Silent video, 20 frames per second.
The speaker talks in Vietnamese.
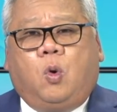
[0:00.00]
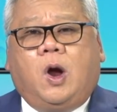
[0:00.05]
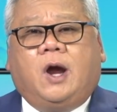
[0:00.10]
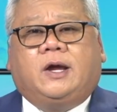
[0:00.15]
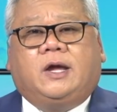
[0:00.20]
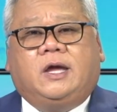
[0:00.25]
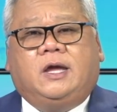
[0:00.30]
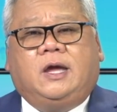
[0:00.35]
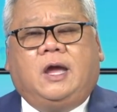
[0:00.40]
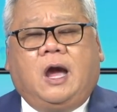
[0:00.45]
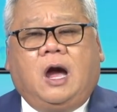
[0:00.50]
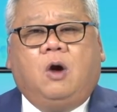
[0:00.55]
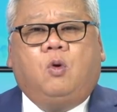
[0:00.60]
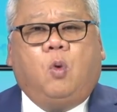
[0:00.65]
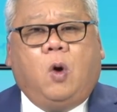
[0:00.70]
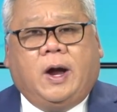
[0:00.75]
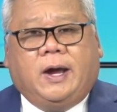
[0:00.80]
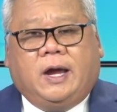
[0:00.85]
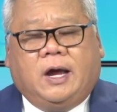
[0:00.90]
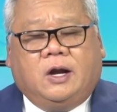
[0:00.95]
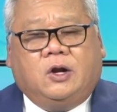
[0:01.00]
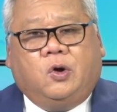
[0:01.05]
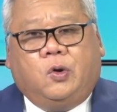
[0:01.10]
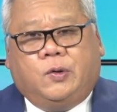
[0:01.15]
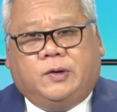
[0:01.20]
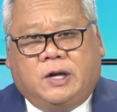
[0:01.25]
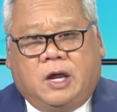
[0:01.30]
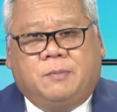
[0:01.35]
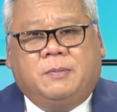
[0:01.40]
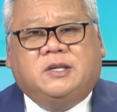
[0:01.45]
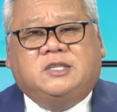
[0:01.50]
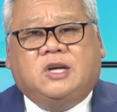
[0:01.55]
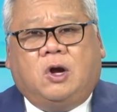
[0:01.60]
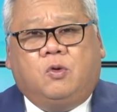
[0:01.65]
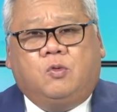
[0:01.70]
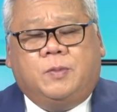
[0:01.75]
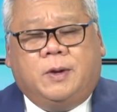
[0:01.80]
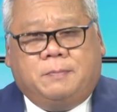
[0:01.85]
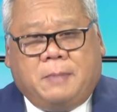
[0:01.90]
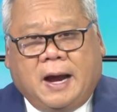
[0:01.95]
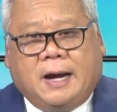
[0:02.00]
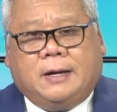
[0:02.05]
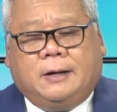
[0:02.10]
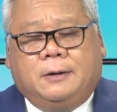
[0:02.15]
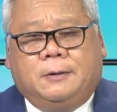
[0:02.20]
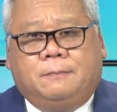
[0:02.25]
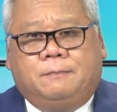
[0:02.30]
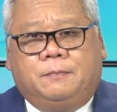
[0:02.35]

Hoa Kỳ ở ngoài Hà Nội nếu mà cháu miền Bắc.